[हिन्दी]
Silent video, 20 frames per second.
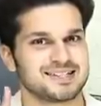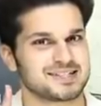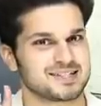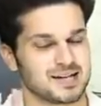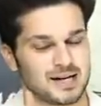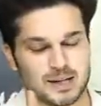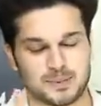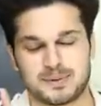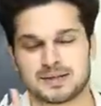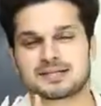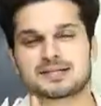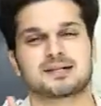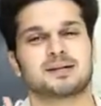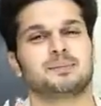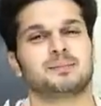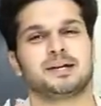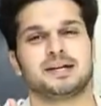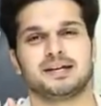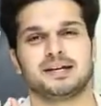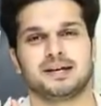सिलेबस
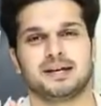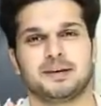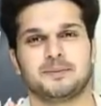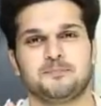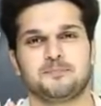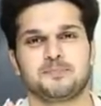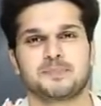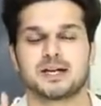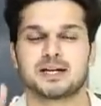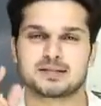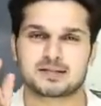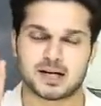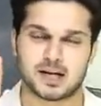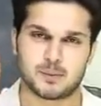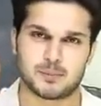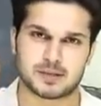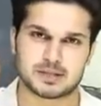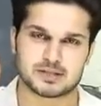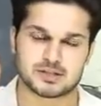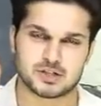कम नहीं है
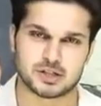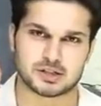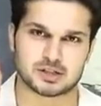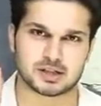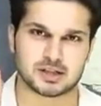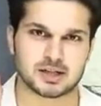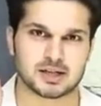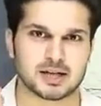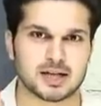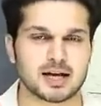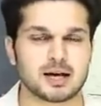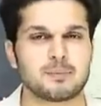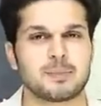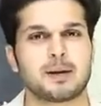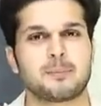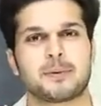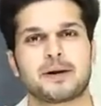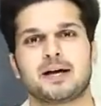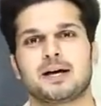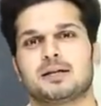सिलेबस जितना
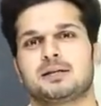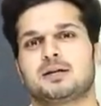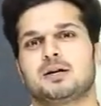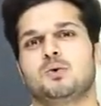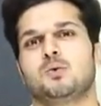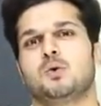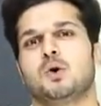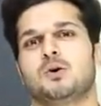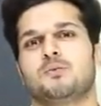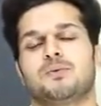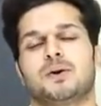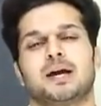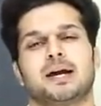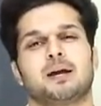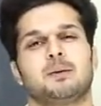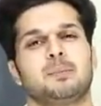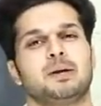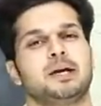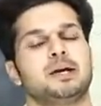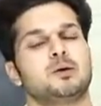मैं पढ़ाता हूं
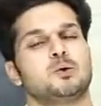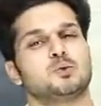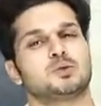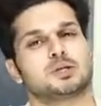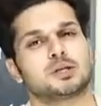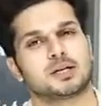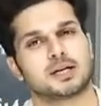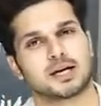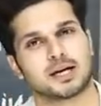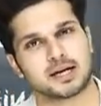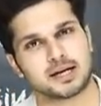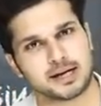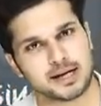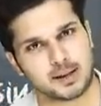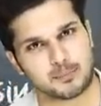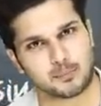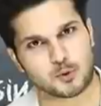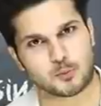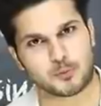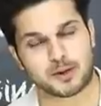ऑफलाइन में उतना ही
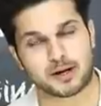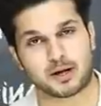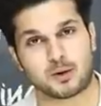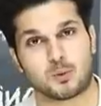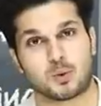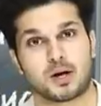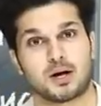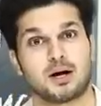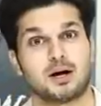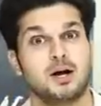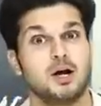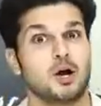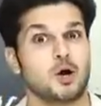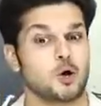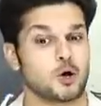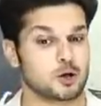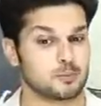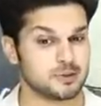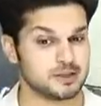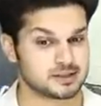आपको पढ़ाऊंगा
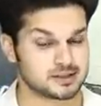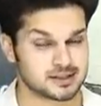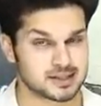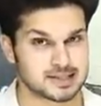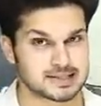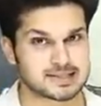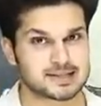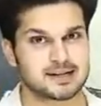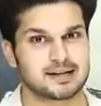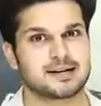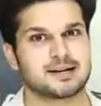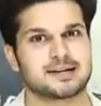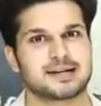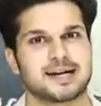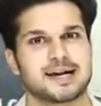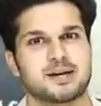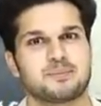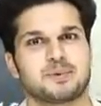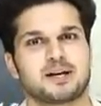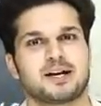और अभी इतना सारा
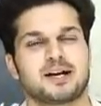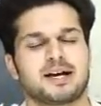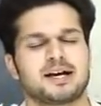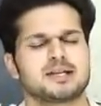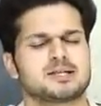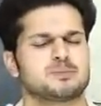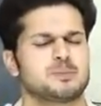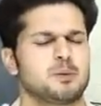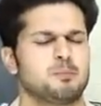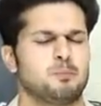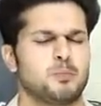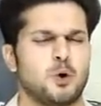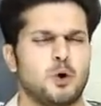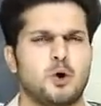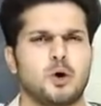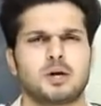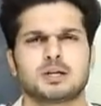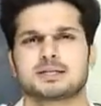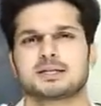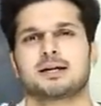टाइम रहा है इसमें
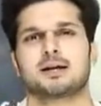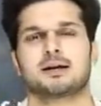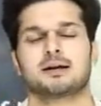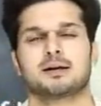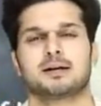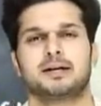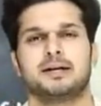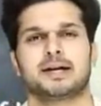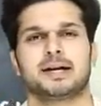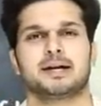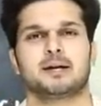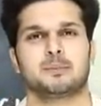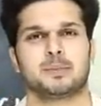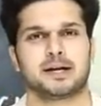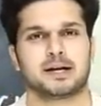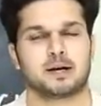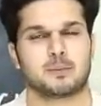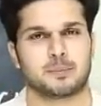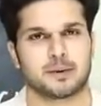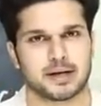बहुत सारा कंटेंट
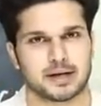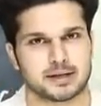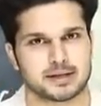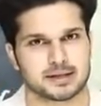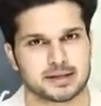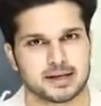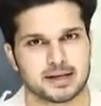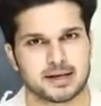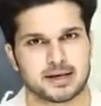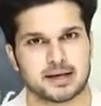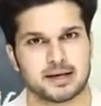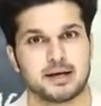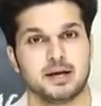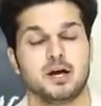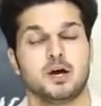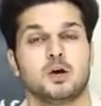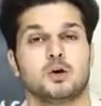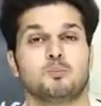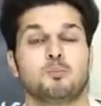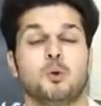मैंने अपडेट किया है
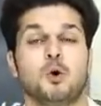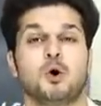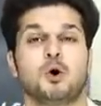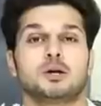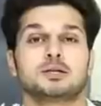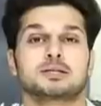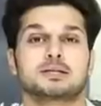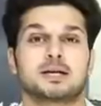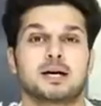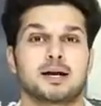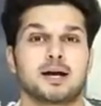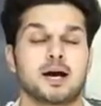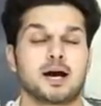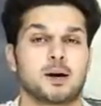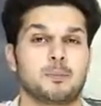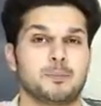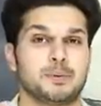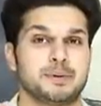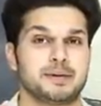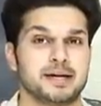बहुत सारा
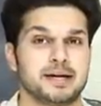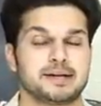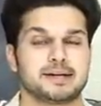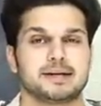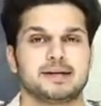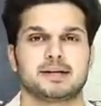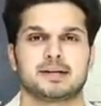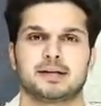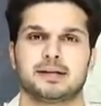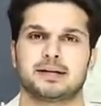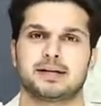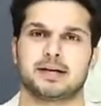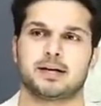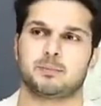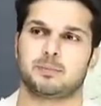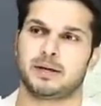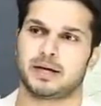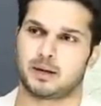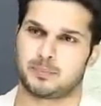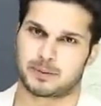अपडेटेड कंटेंट
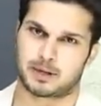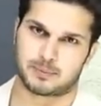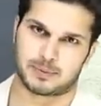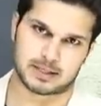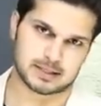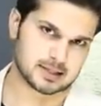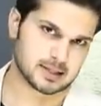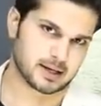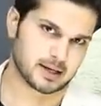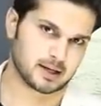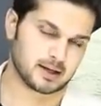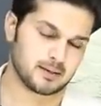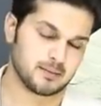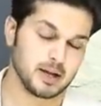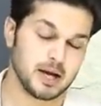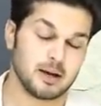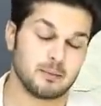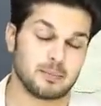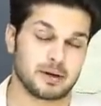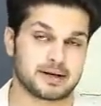भी आपके पास आएगा
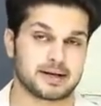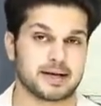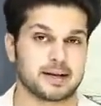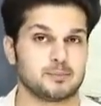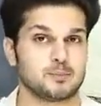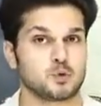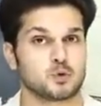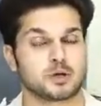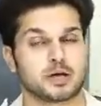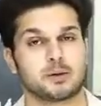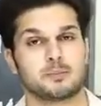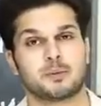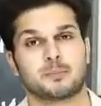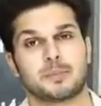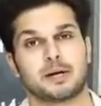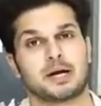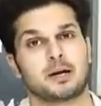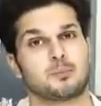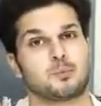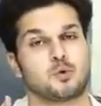मैं टाइम टू टाइम
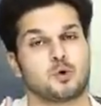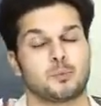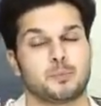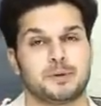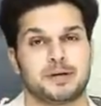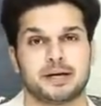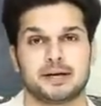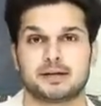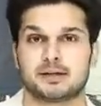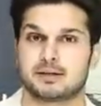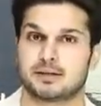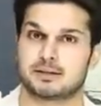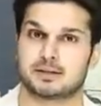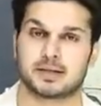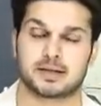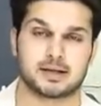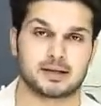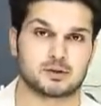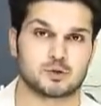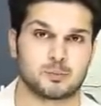अपने आप को अपडेट
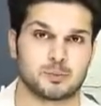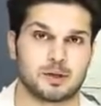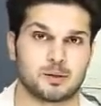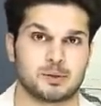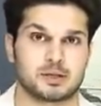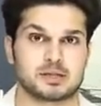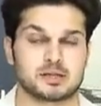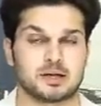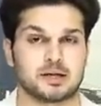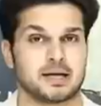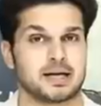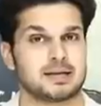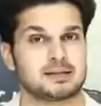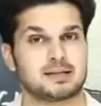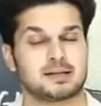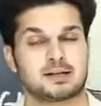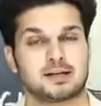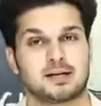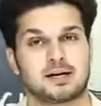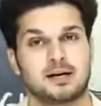करता रहता हूँ मेरे बच्चे याद
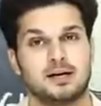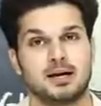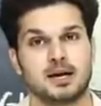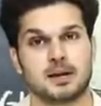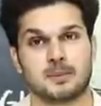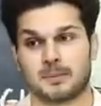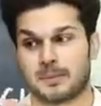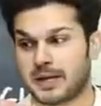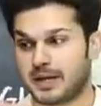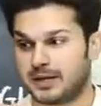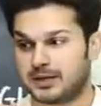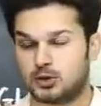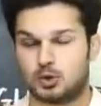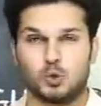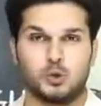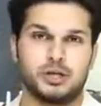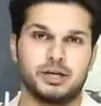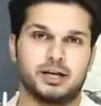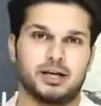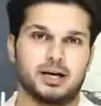रखना मेरे
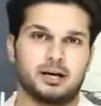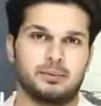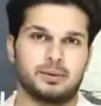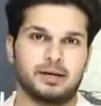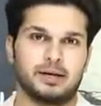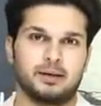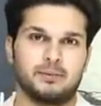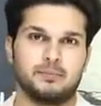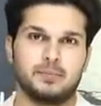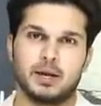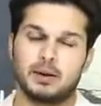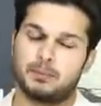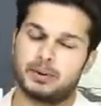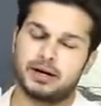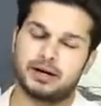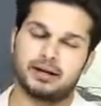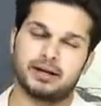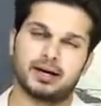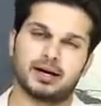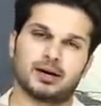दो ही काम हैं
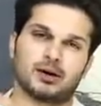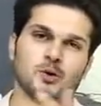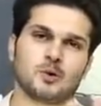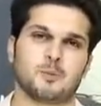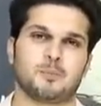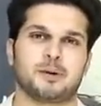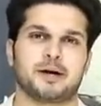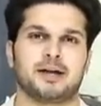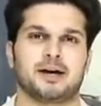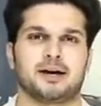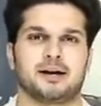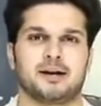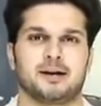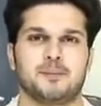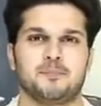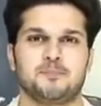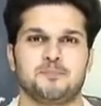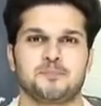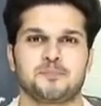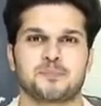पढ़ना और पढ़ाना
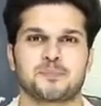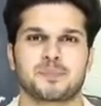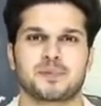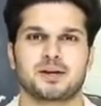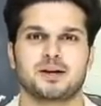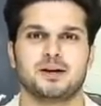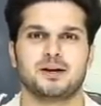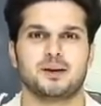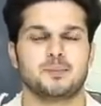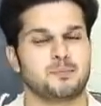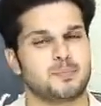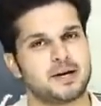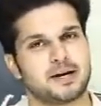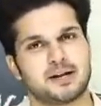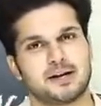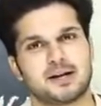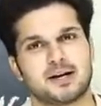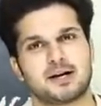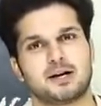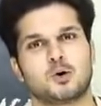
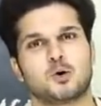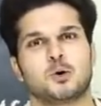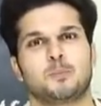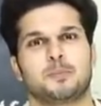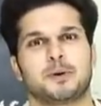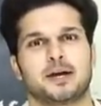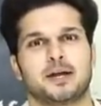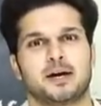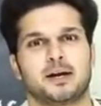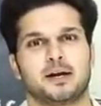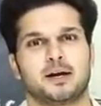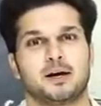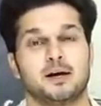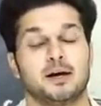पढ़ना और पढ़ाना